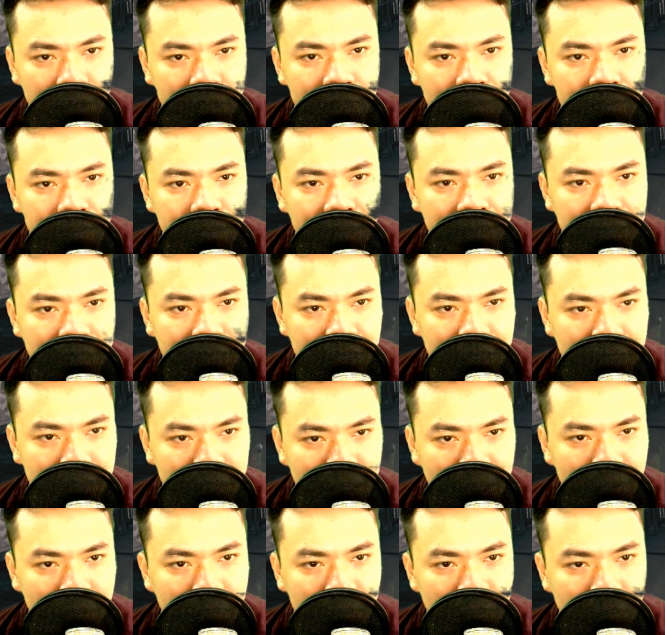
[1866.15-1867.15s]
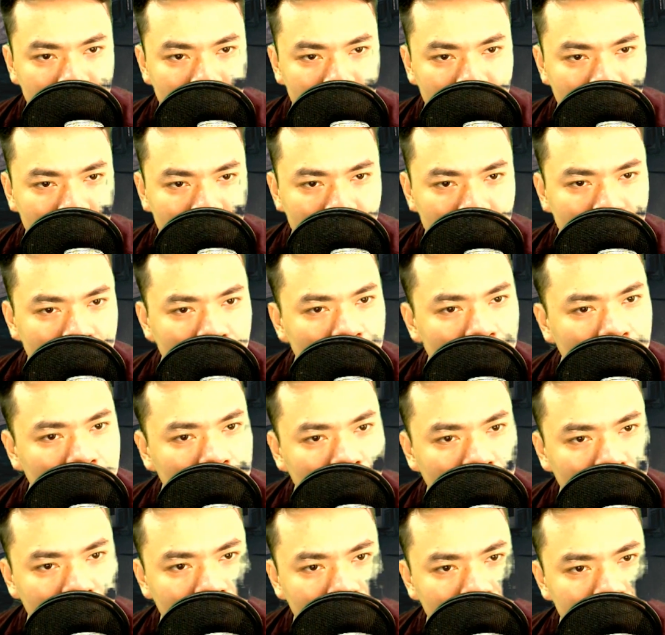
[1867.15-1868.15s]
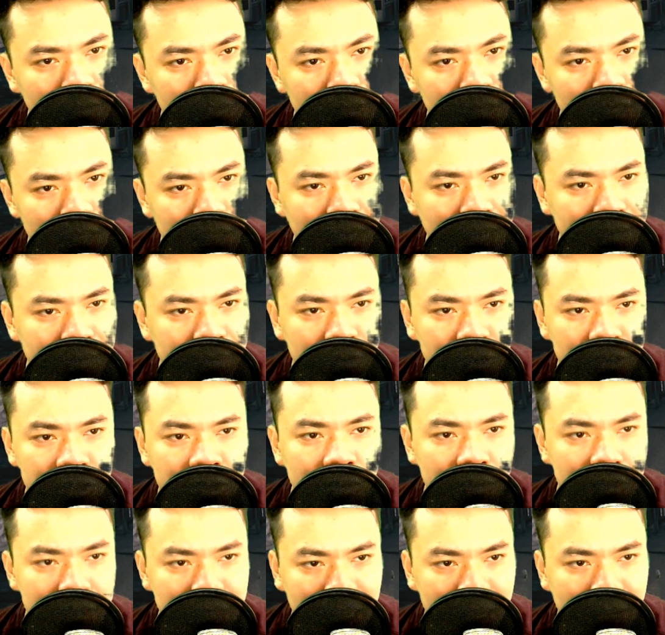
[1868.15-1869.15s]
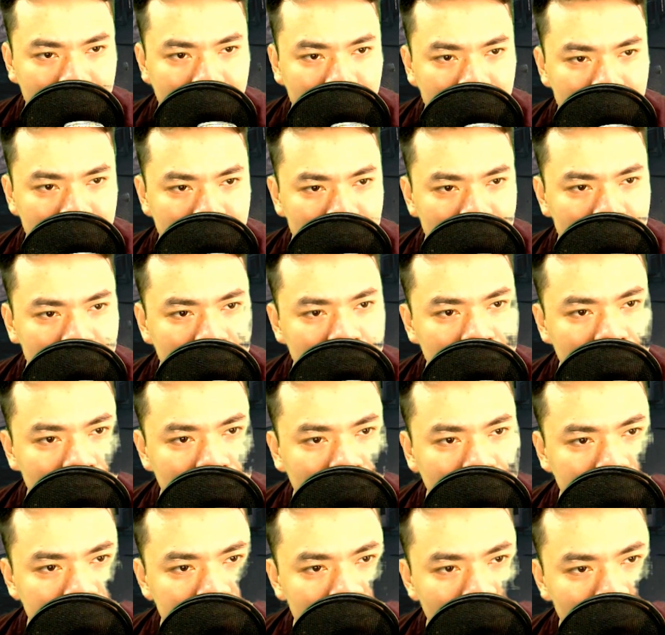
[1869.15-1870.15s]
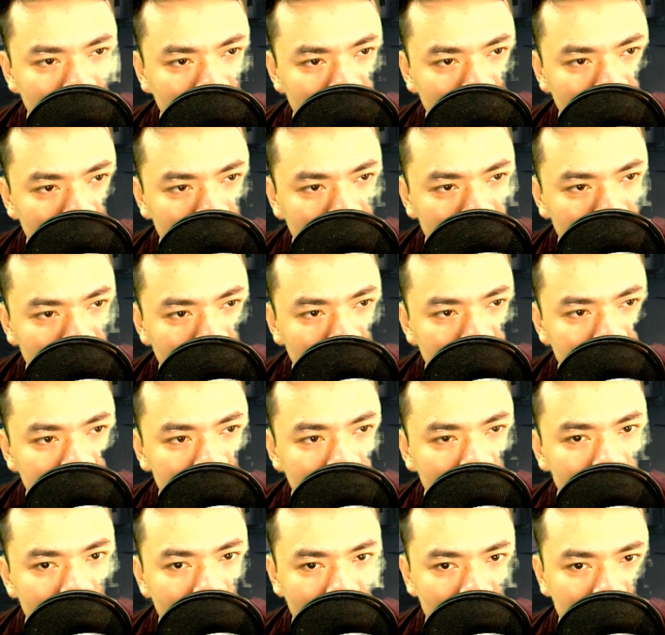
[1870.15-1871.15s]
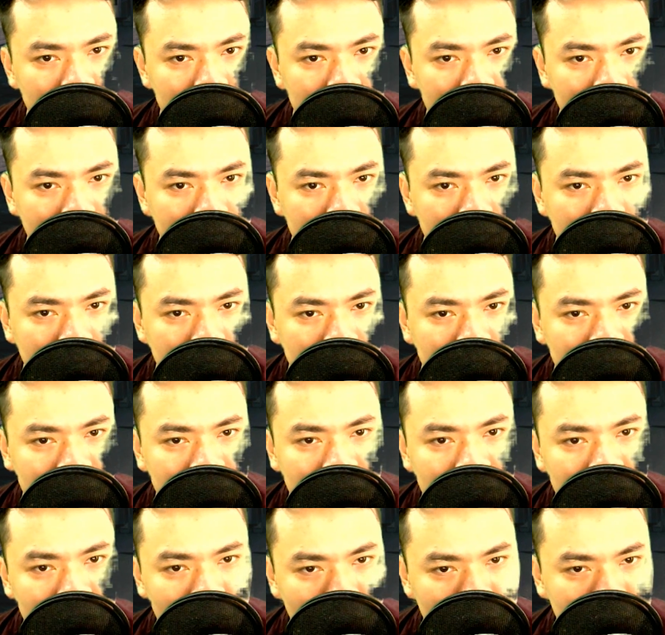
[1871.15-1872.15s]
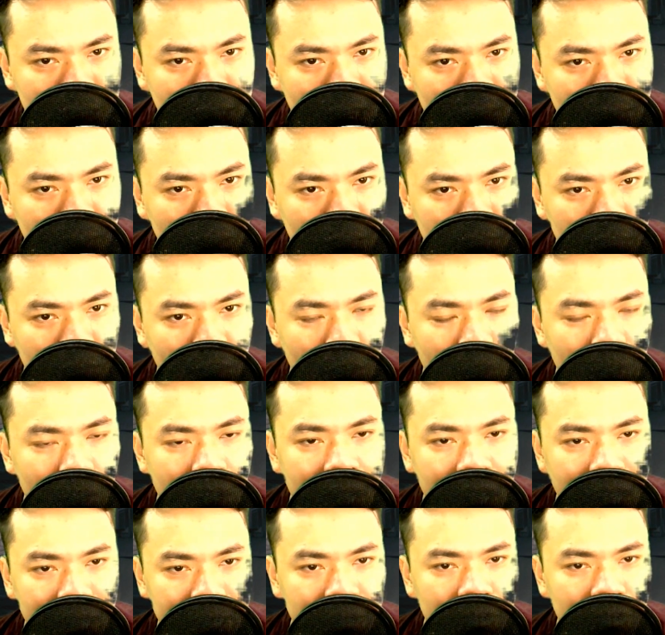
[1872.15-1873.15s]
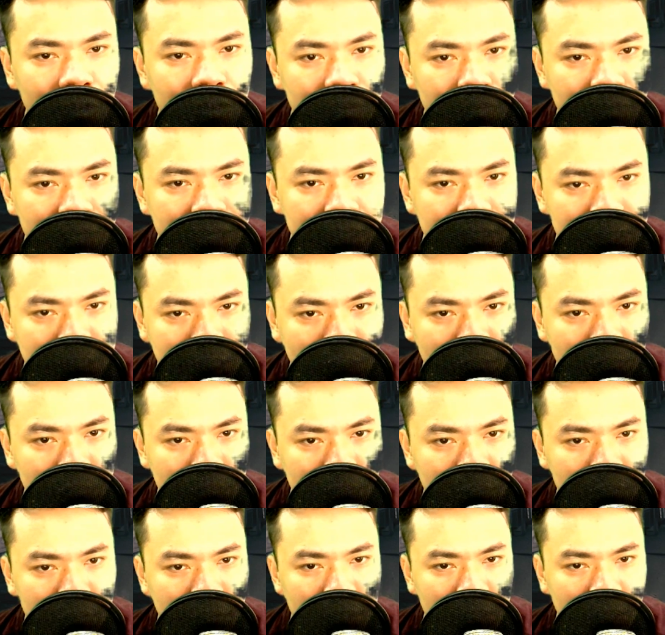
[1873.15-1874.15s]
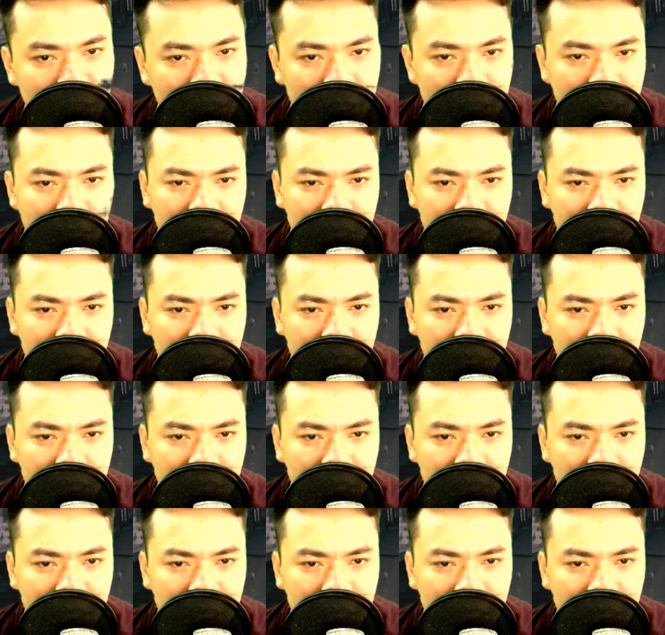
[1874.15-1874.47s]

Bởi vì lao vào nhà sàn liền nói rõ người kia là người của chúng tôi. Nếu là người một nhà, tại sao phải nhìn trộm tôi?